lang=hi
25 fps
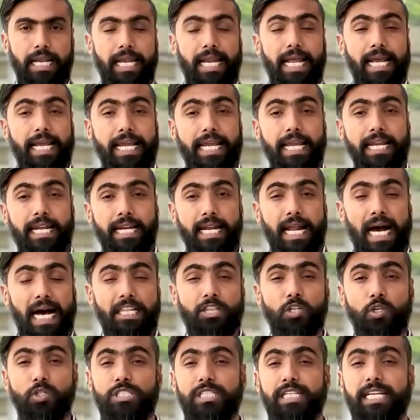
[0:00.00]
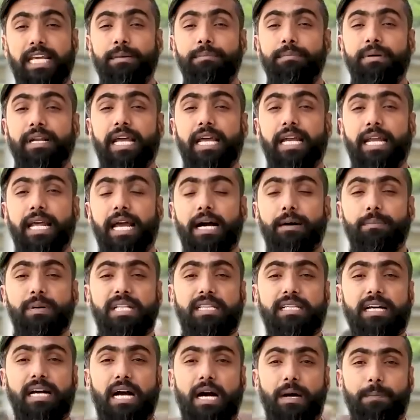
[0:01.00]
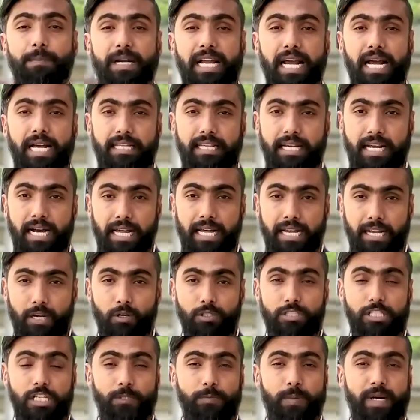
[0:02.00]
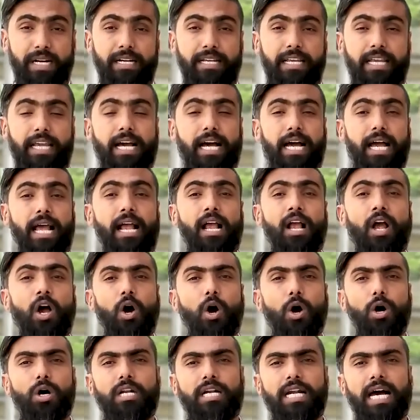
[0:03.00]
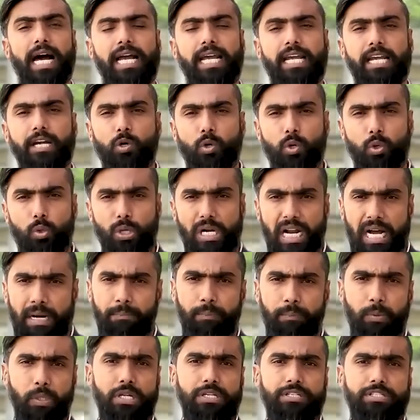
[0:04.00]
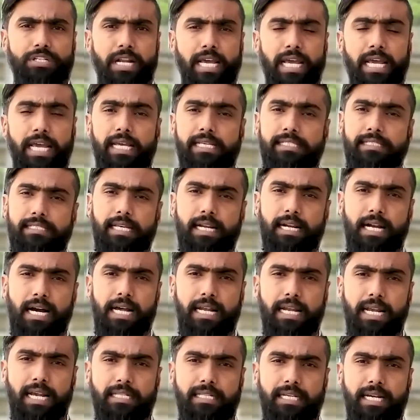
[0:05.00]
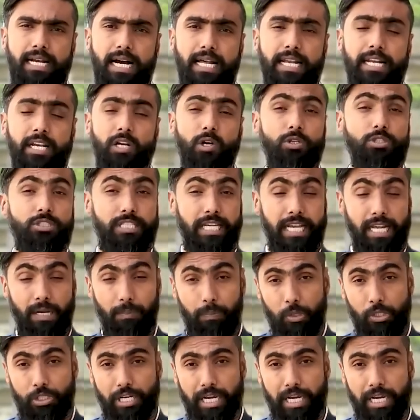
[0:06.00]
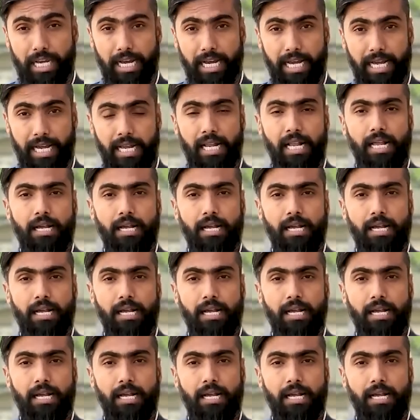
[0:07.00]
लेकिन ना तो जीएमडीए ने अभी तक अपने अधिकारी को सस्पेंड किया है और ना ही गुरुग्राम पुलिस ने इस सरकारी अधिकारी को जेल पहुंचाया है